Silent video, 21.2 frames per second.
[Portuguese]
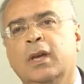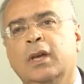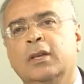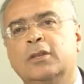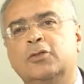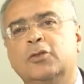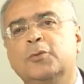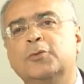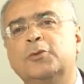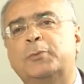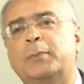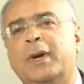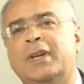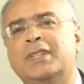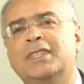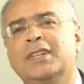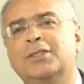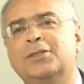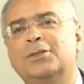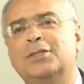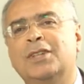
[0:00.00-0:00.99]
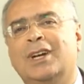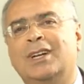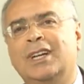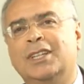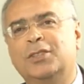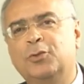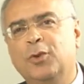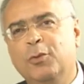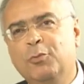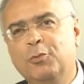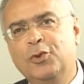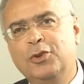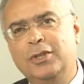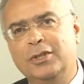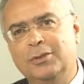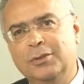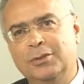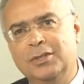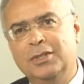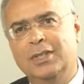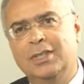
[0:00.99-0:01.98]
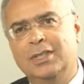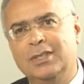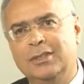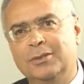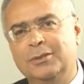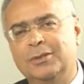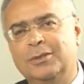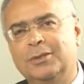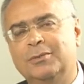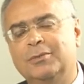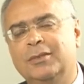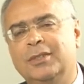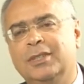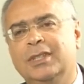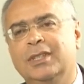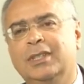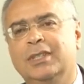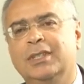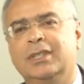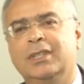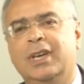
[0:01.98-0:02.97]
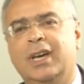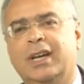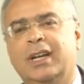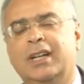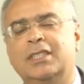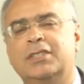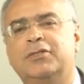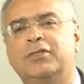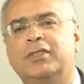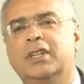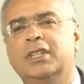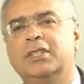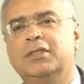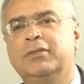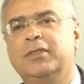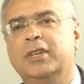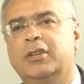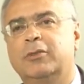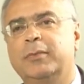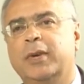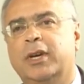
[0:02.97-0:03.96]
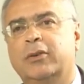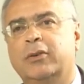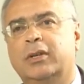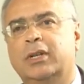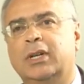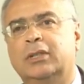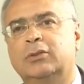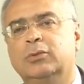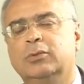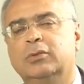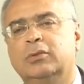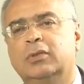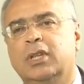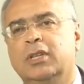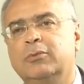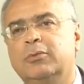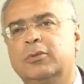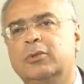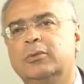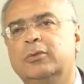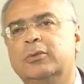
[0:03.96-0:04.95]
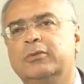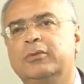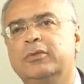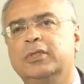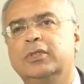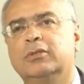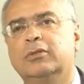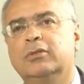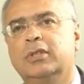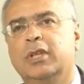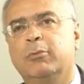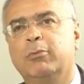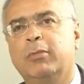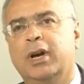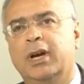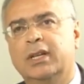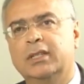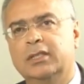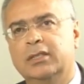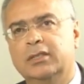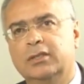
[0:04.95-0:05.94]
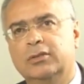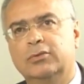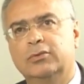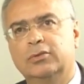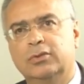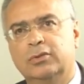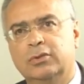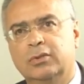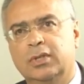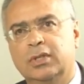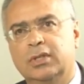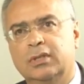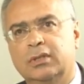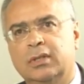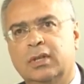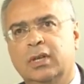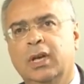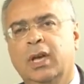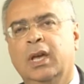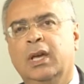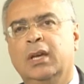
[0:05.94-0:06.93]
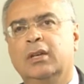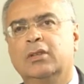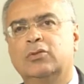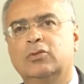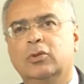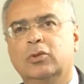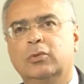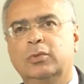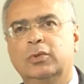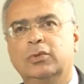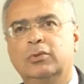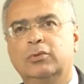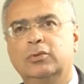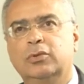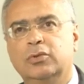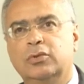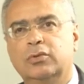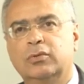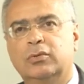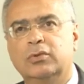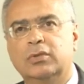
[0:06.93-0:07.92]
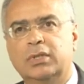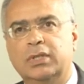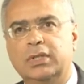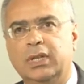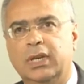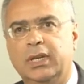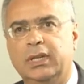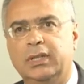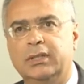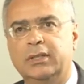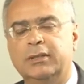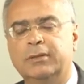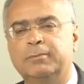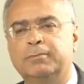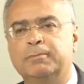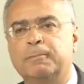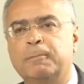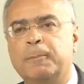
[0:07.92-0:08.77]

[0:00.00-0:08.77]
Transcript: Somos parceiros da Catu há muitos anos e é gratificante ver como é que a Catu tem promovido o debate, as discussões sobre o uso consciente.